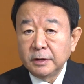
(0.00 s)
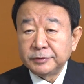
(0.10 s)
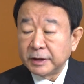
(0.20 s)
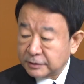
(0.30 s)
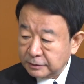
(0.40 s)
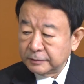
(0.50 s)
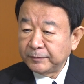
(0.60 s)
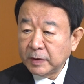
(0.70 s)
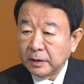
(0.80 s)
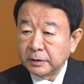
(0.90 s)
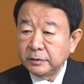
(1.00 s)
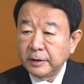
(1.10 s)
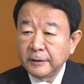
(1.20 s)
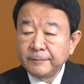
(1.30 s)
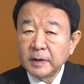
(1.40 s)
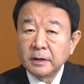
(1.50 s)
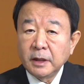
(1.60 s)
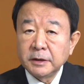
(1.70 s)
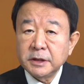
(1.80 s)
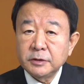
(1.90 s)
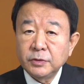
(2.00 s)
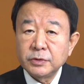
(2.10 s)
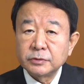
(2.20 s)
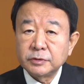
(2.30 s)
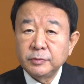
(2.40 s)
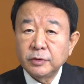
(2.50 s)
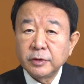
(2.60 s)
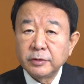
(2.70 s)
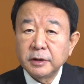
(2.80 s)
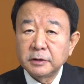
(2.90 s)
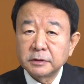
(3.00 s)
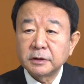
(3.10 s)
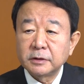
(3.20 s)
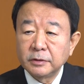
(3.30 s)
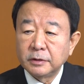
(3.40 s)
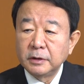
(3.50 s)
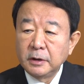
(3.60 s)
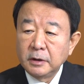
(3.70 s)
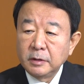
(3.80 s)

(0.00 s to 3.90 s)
増やすあるいは反撃能力って妙な表現になったけど